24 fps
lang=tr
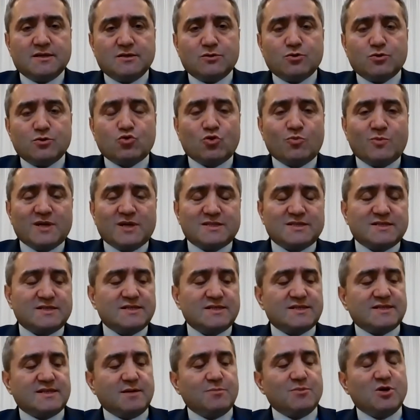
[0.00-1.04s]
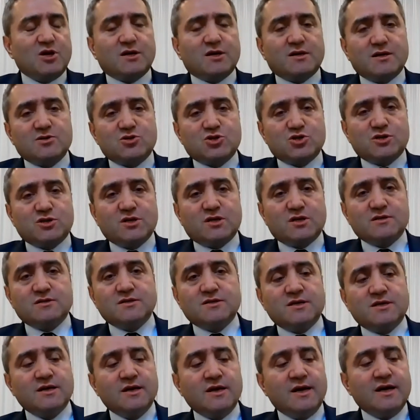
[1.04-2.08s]
hükümet sistemi
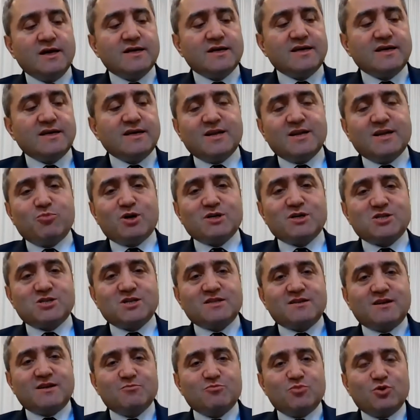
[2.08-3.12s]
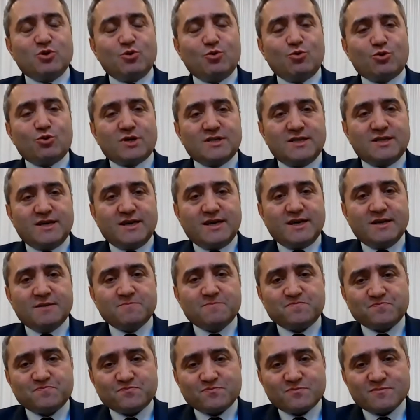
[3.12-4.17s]
arayışlarını yeni başlatan bir ülke değil.
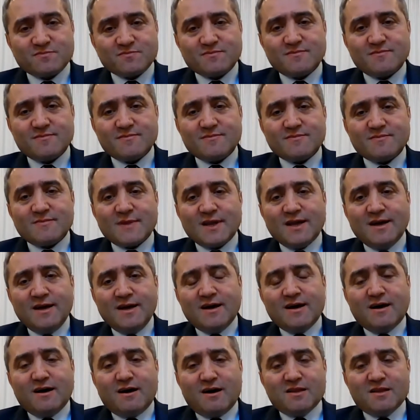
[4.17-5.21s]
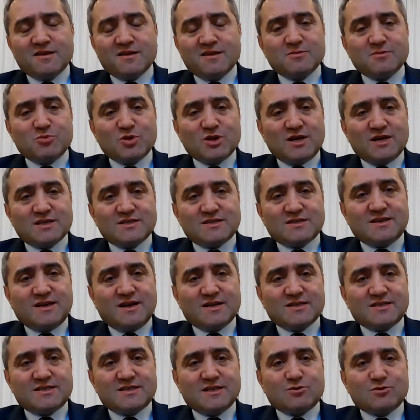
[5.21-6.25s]
Alanı biraz
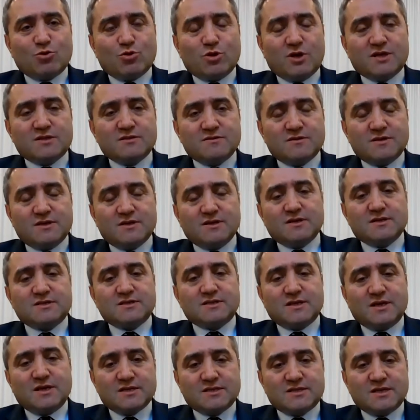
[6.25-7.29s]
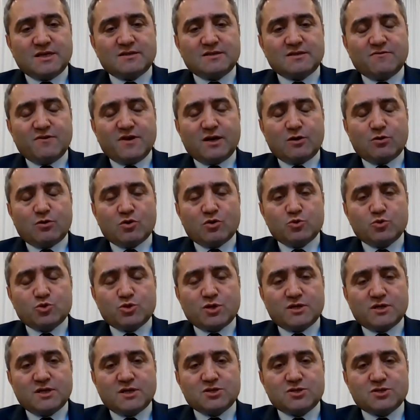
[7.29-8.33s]
siyaset olan, e, siyaset ve ekonomi
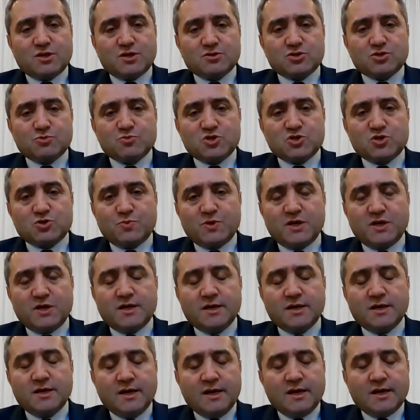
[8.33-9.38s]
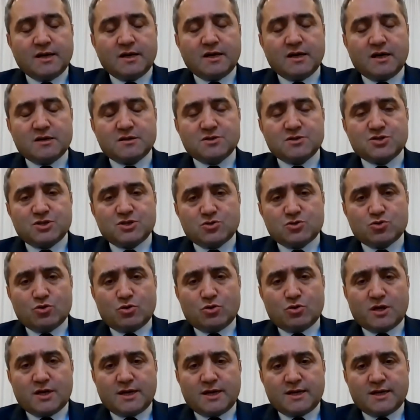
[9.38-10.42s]
üzerinde çalışmış bir kardeşiniz
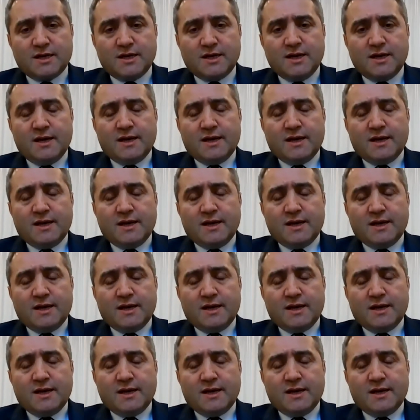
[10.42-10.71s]
olarak